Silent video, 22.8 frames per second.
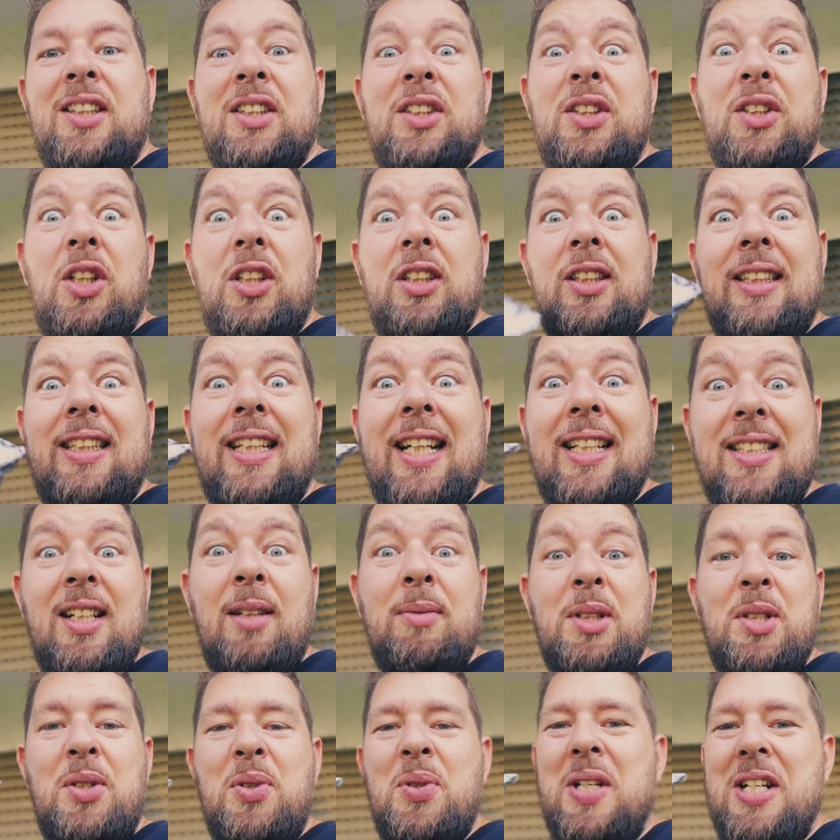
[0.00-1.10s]
So, jetzt
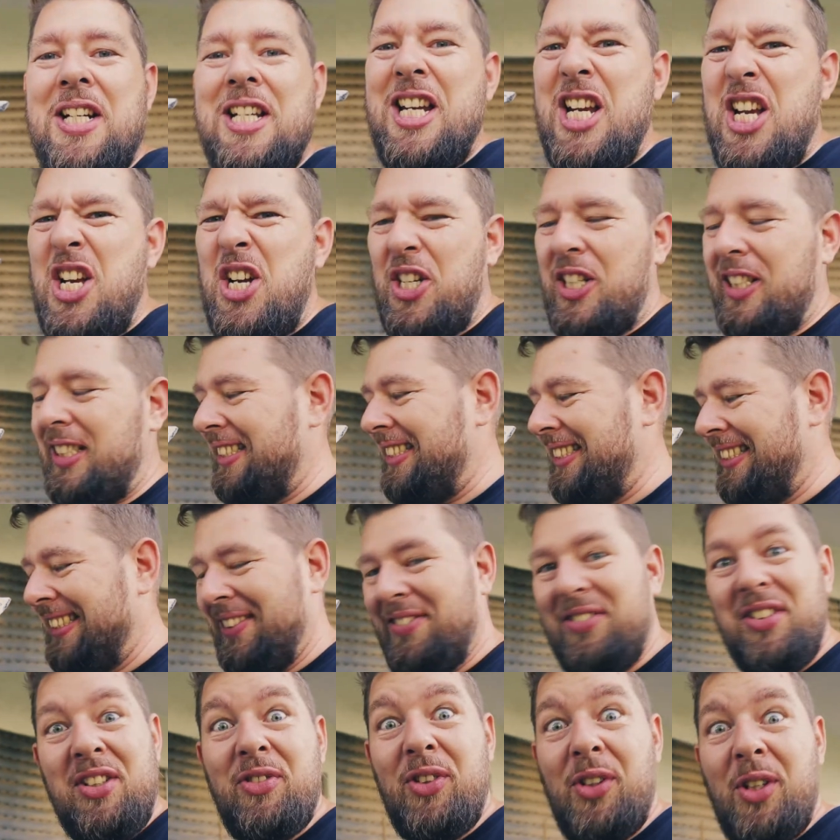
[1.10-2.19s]
aber zu den T-Shirts. Auf
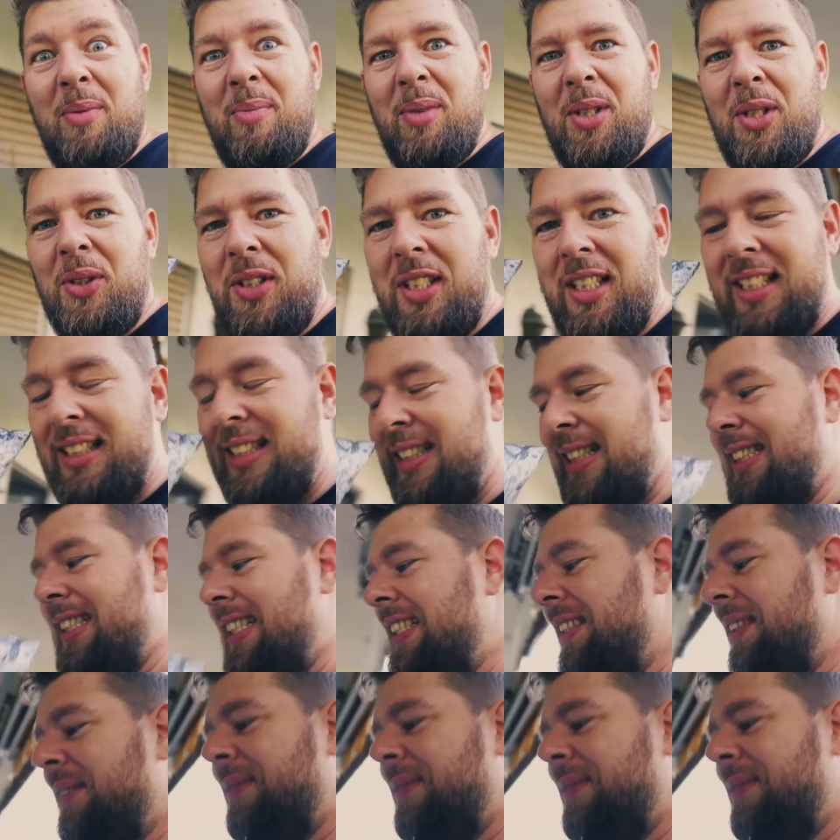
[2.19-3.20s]
die freue ich mich schon die ganze Zeit.